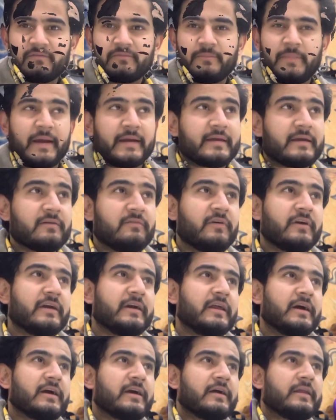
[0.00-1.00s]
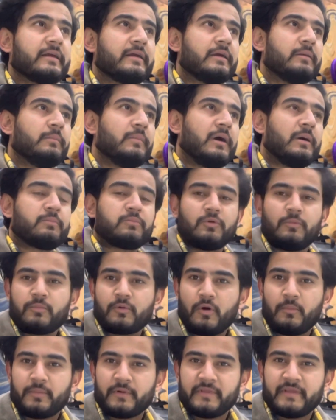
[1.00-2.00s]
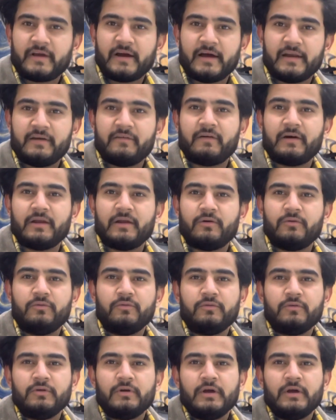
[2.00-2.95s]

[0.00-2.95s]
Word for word: पैकिंग वगैरह करके मैं आपको प्रॉपर दिखाने वाला हूँ